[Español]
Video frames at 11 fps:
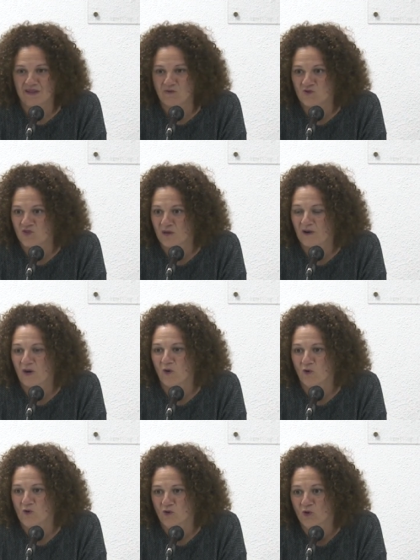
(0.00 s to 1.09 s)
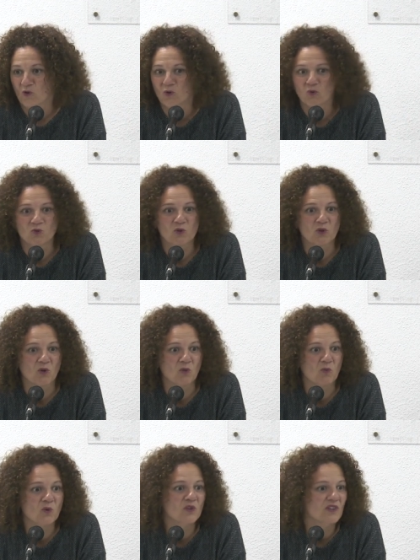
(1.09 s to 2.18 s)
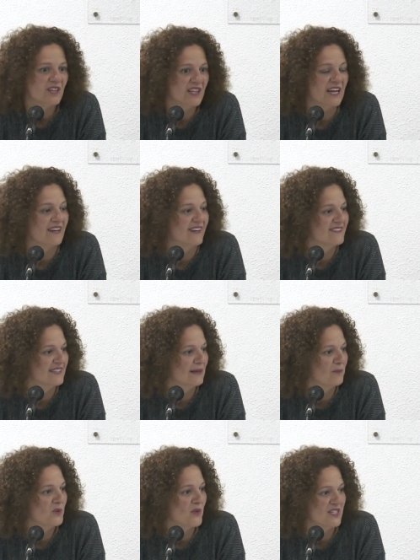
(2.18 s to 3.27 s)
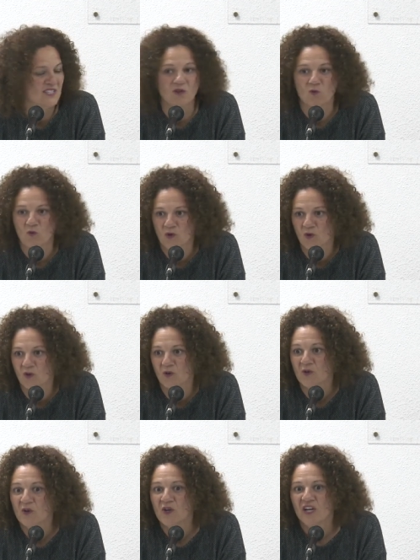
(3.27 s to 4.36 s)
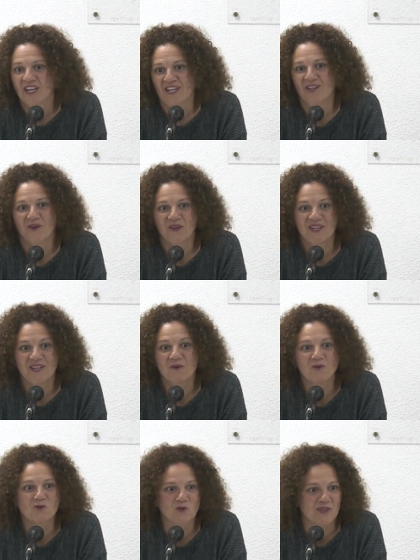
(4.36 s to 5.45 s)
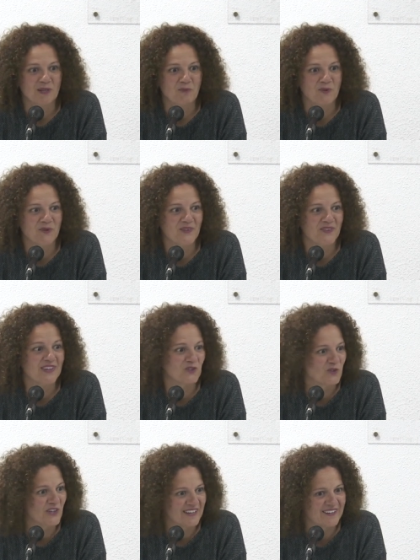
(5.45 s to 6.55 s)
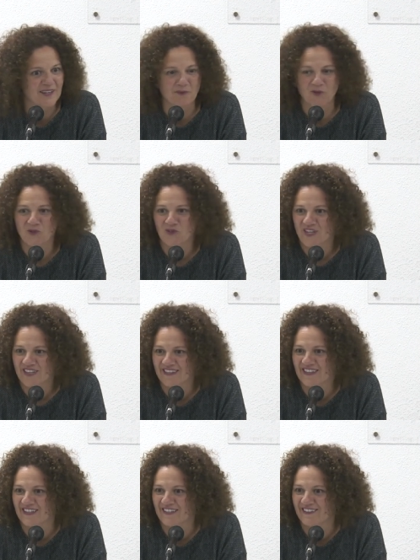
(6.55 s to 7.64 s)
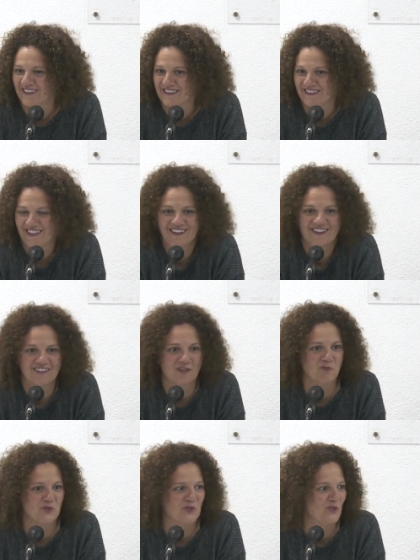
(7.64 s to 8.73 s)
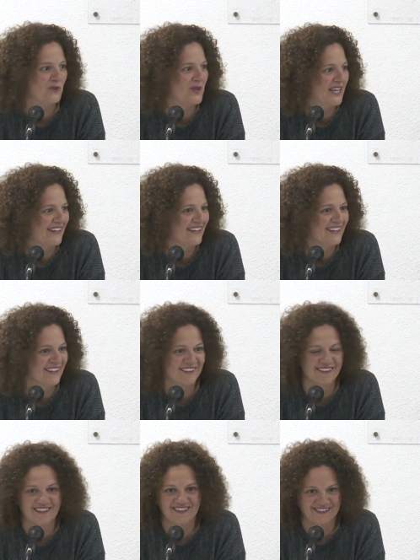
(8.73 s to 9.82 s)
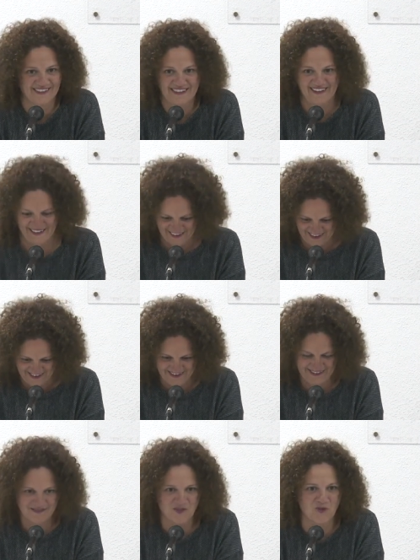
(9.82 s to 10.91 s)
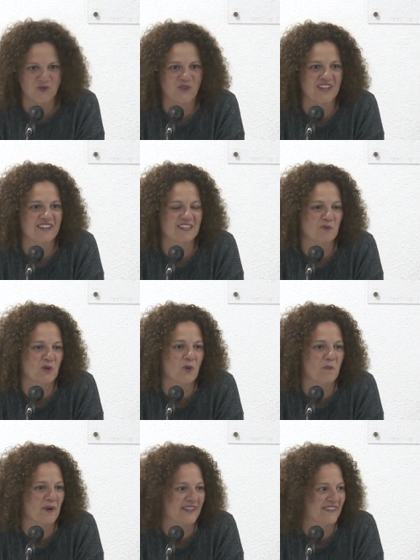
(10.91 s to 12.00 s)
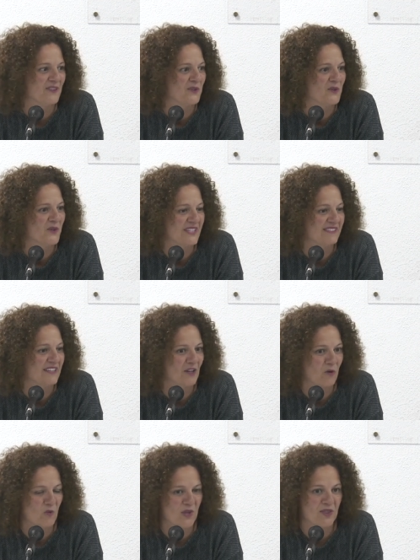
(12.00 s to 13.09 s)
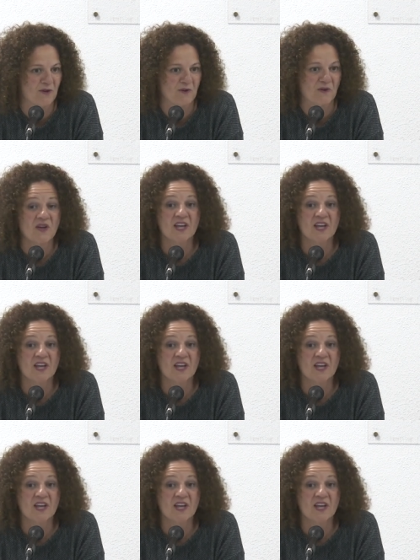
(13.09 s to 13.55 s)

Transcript: un trabajo conjunto y común y aquí estamos, ha sido un logro y hoy incluso hasta puedo decir que estoy hasta nerviosa de, tener esta exposición aquí y de estar aquí eh, con ustedes pues compartiendo esta inauguración.